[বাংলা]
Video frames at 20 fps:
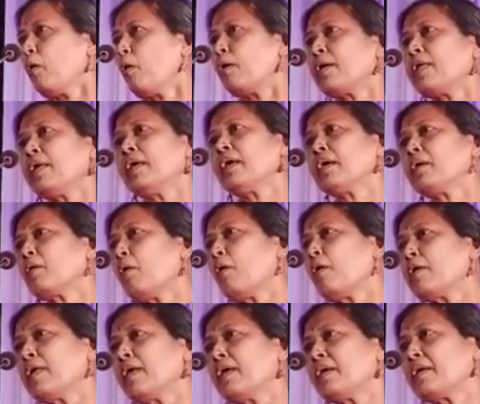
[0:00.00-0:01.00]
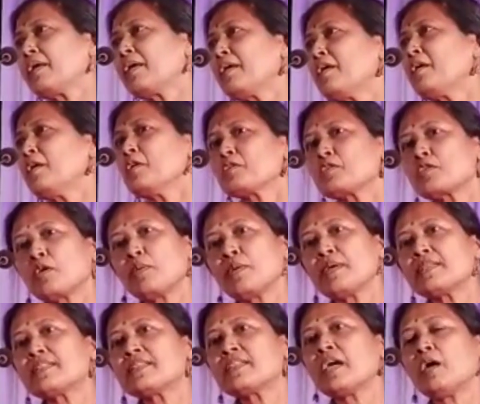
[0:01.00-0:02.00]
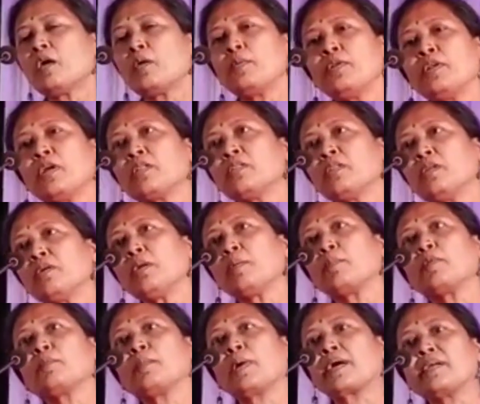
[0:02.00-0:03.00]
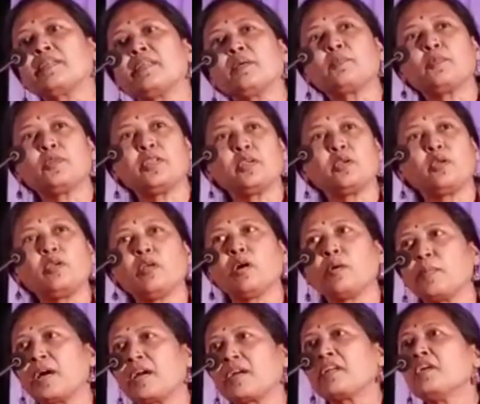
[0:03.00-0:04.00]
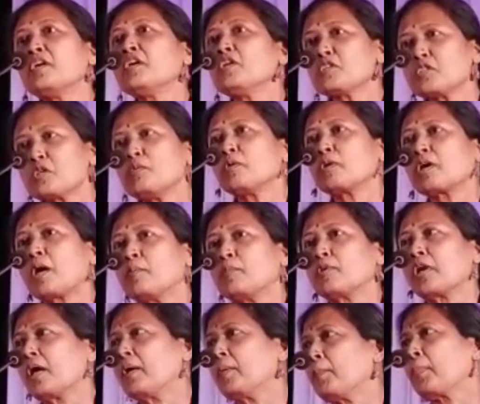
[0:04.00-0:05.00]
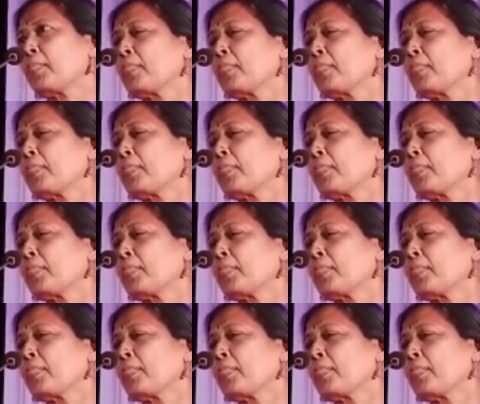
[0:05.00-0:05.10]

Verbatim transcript: অনেক অনেক শুভেচ্ছা অভিনন্দন এবং বাকিদের প্রতি রইল আমার শুভকামনা